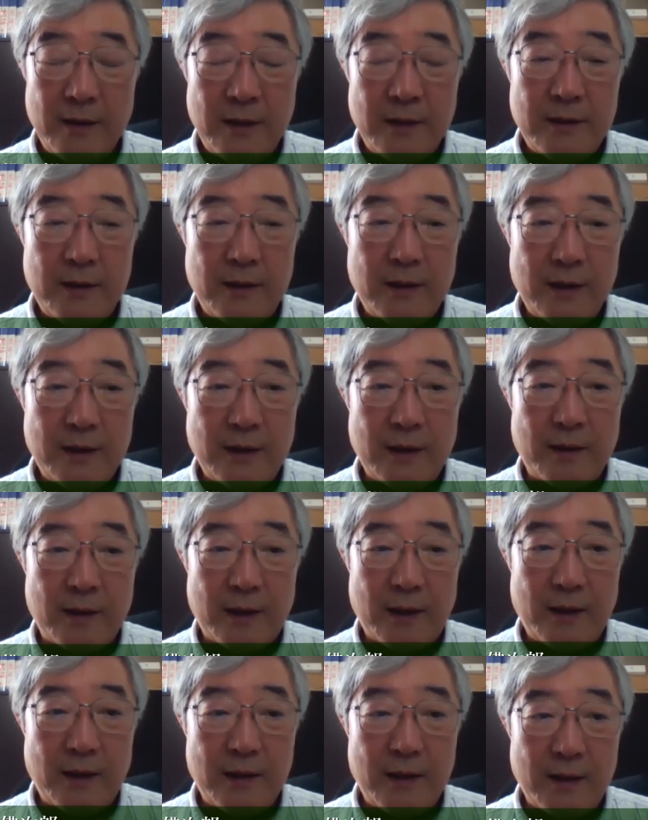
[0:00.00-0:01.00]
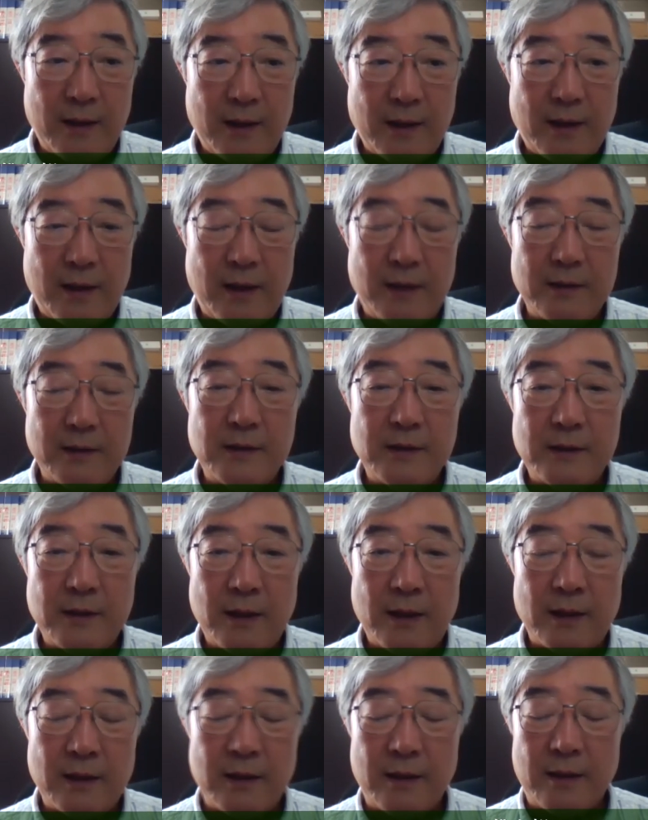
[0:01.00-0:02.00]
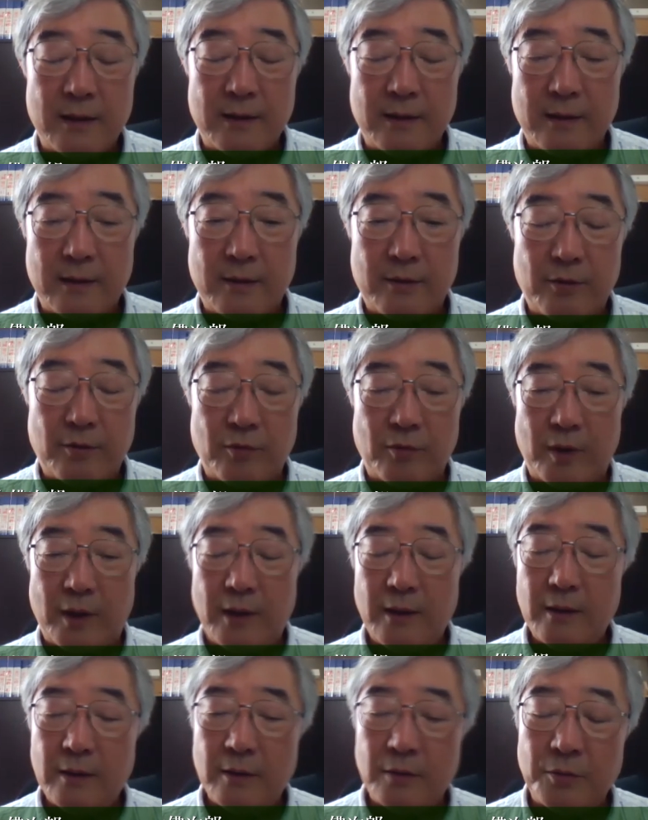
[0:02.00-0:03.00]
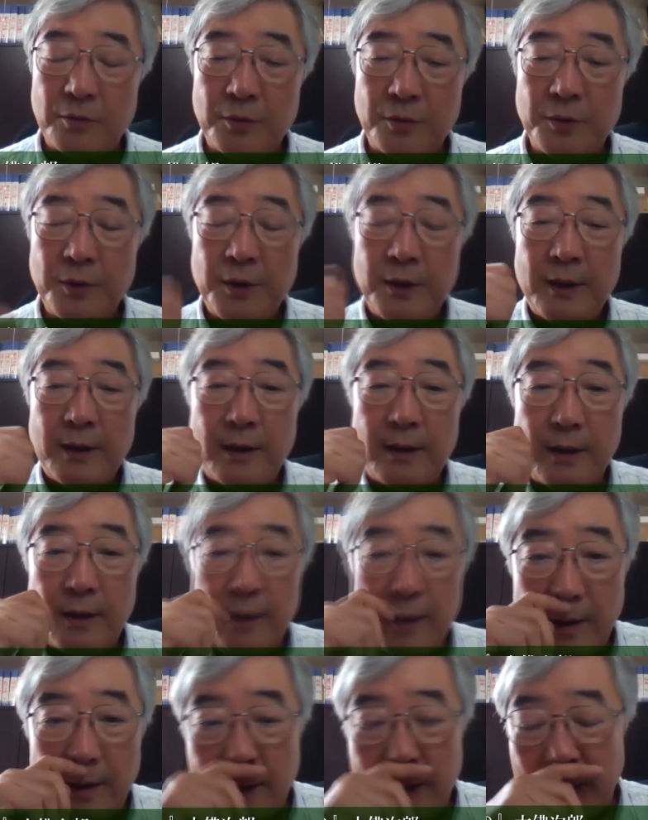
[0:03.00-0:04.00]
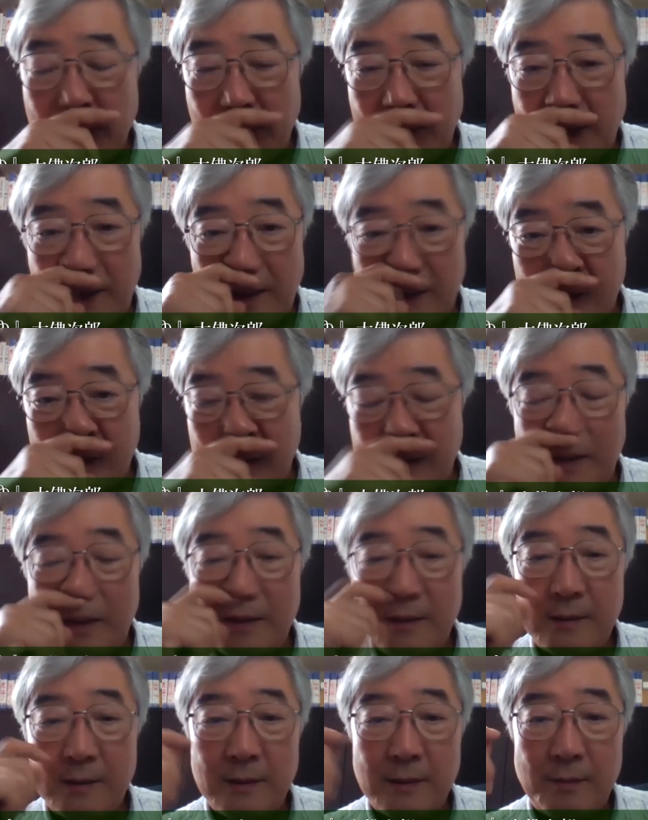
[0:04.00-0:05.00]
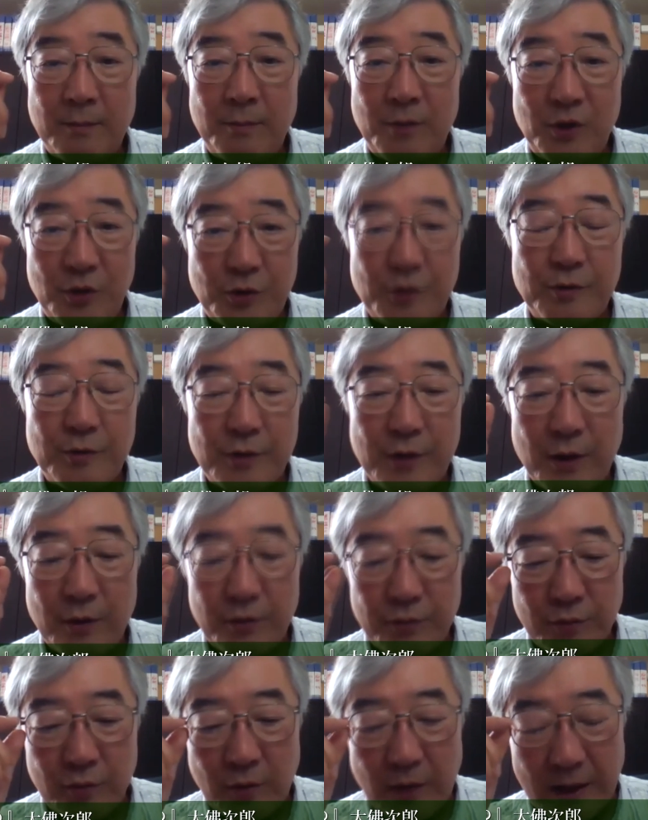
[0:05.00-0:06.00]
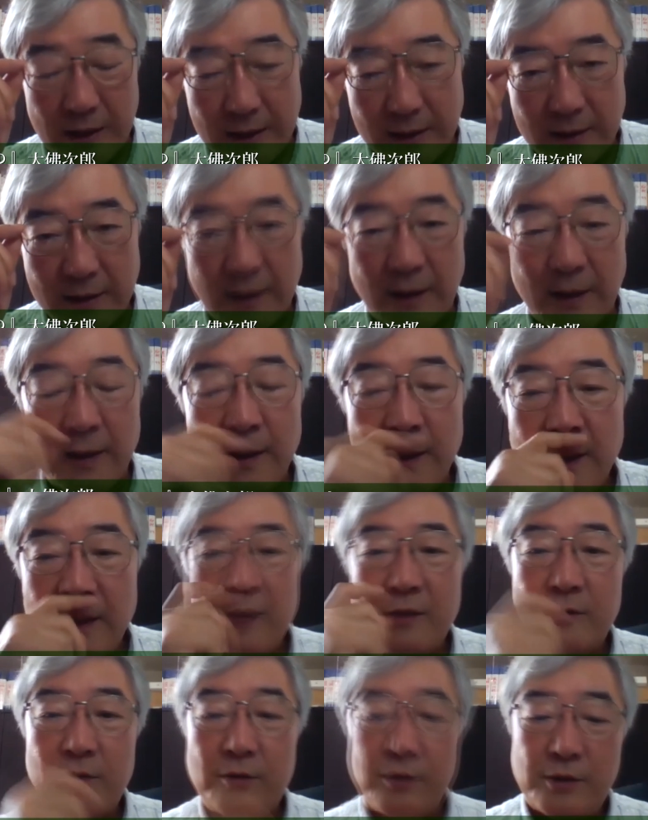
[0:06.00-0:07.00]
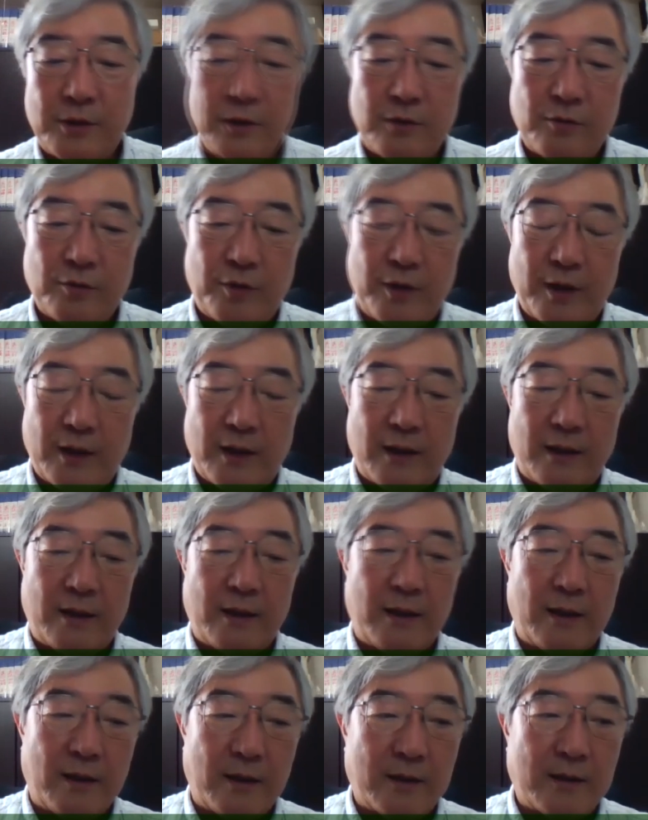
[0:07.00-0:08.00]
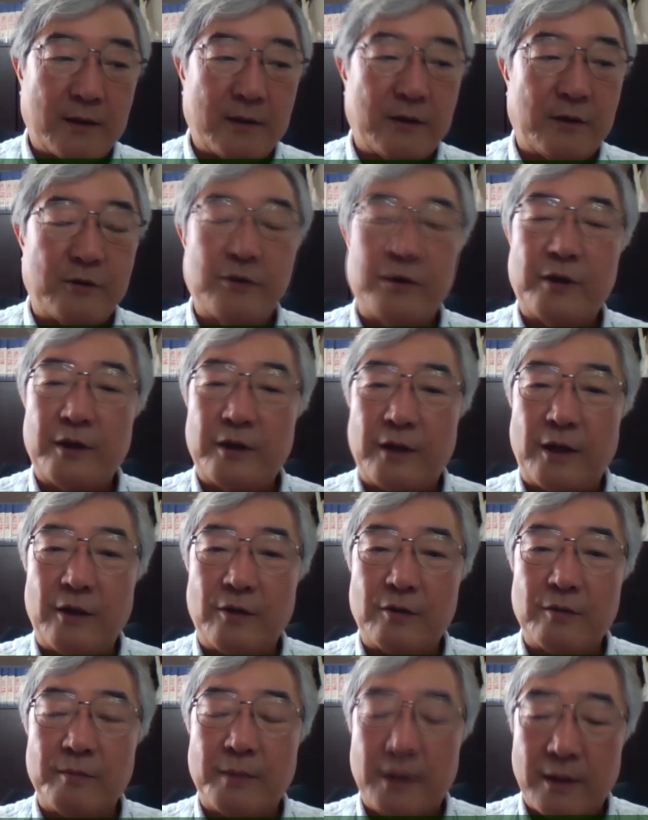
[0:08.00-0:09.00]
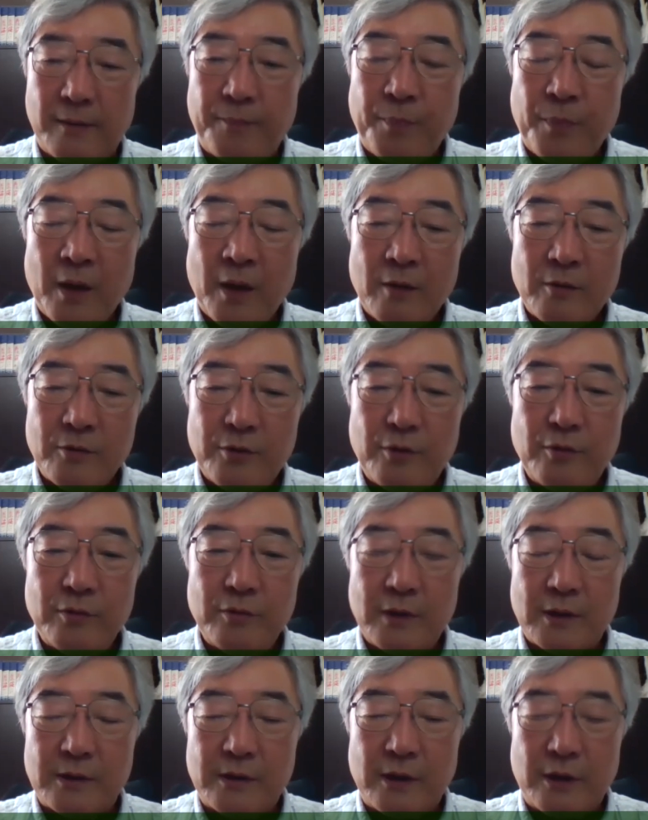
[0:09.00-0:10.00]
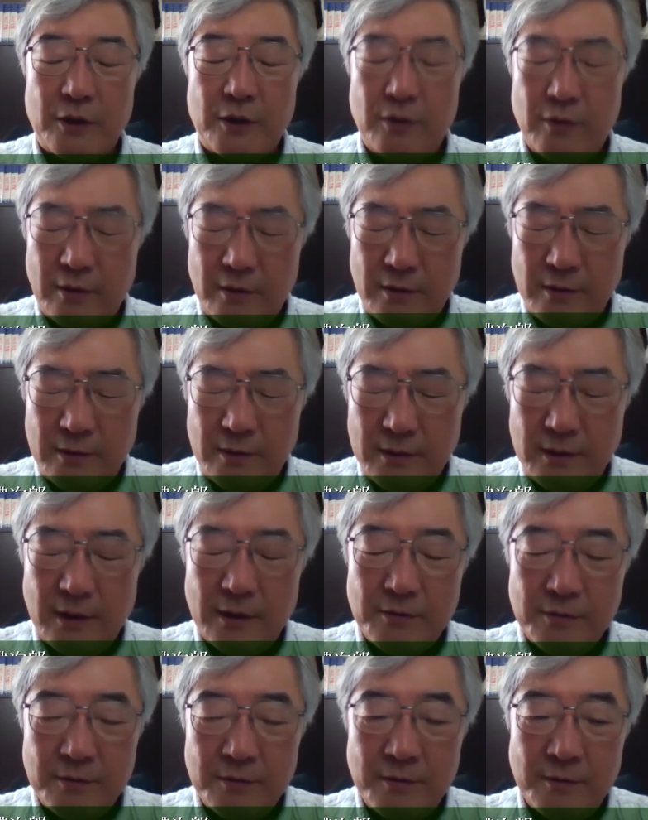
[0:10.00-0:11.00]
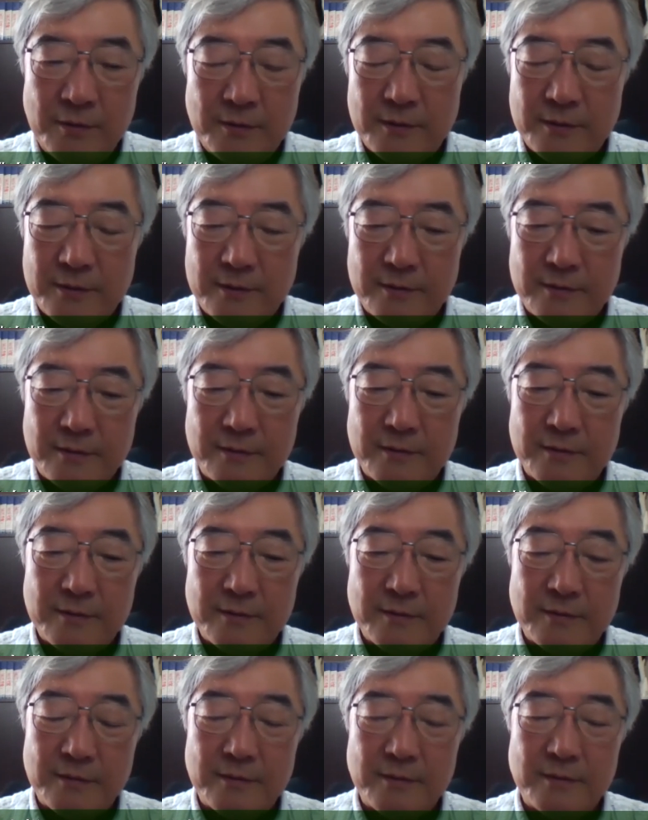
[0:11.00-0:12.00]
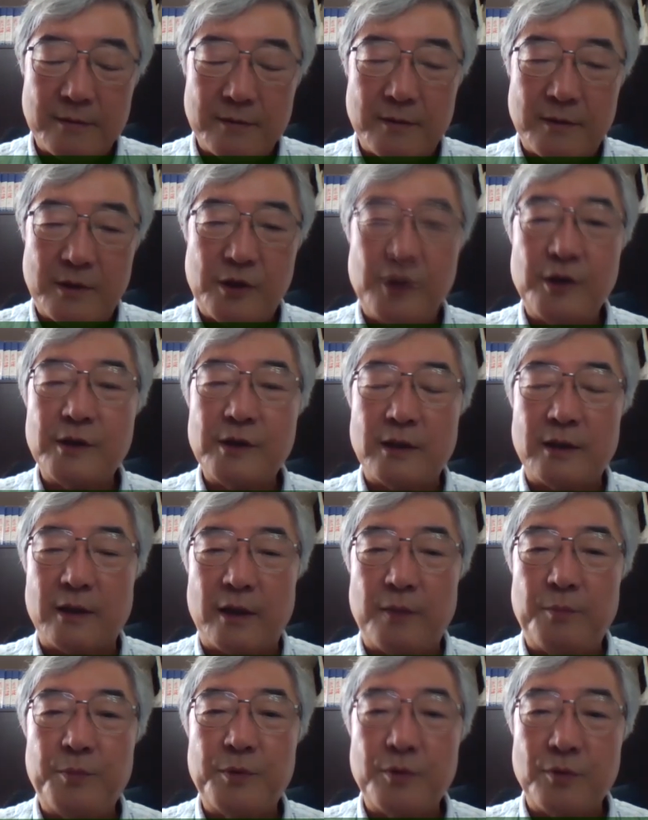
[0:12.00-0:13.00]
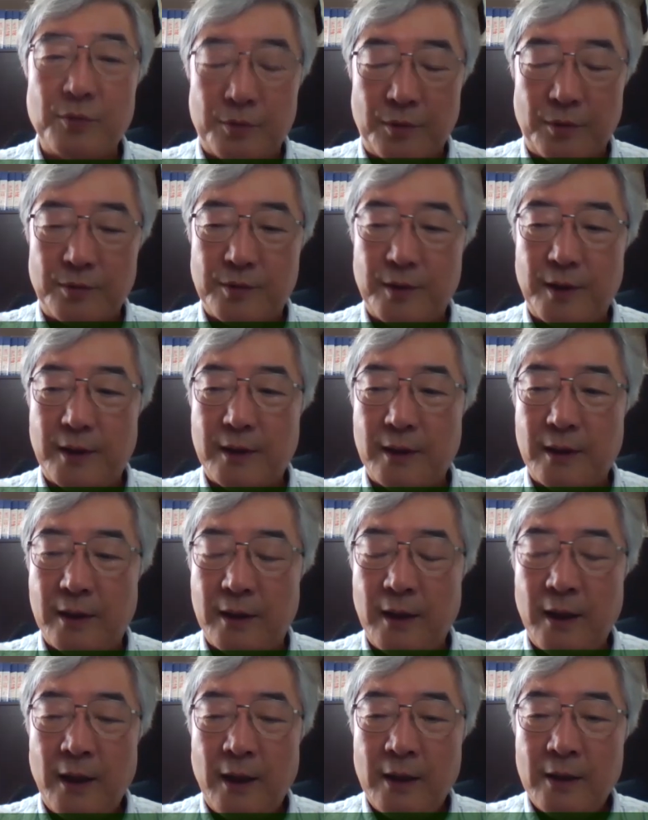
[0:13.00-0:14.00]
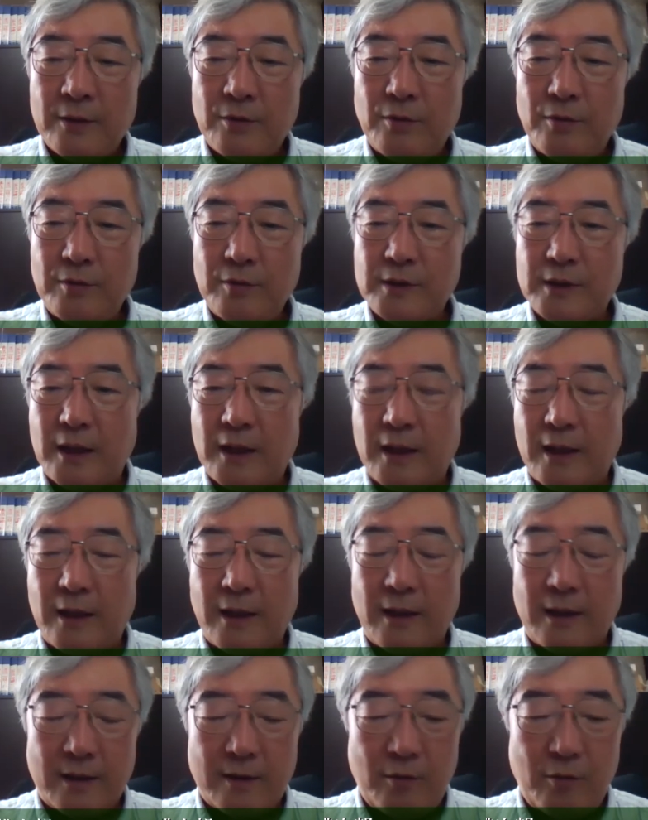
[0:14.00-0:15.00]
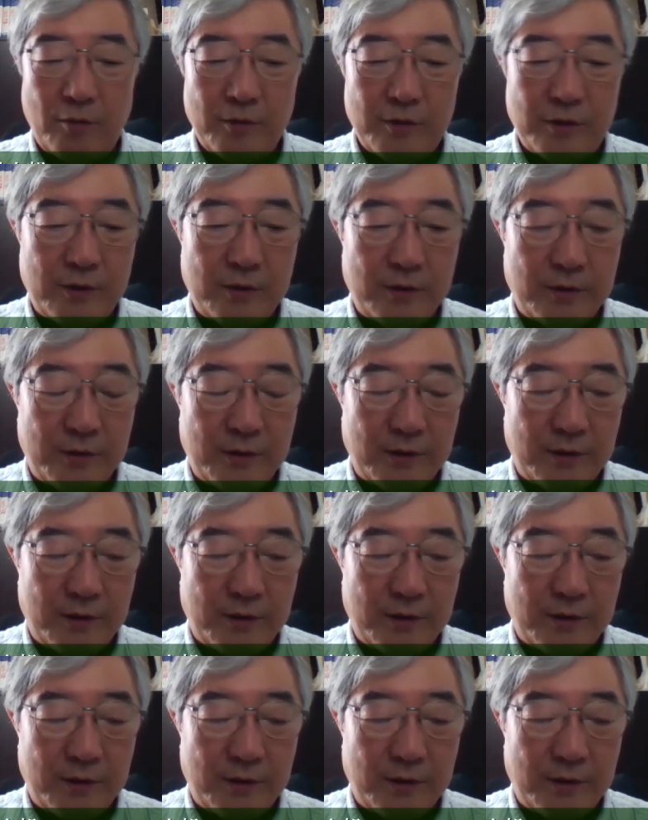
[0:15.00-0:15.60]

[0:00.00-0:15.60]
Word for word: それから彼が感じた、えー、なんていうのかな、うんえー民衆政府の在り方、そしてそれが崩れていくまで、それをですね、いろんなその、うん、小さなエピソード、それから当時が当時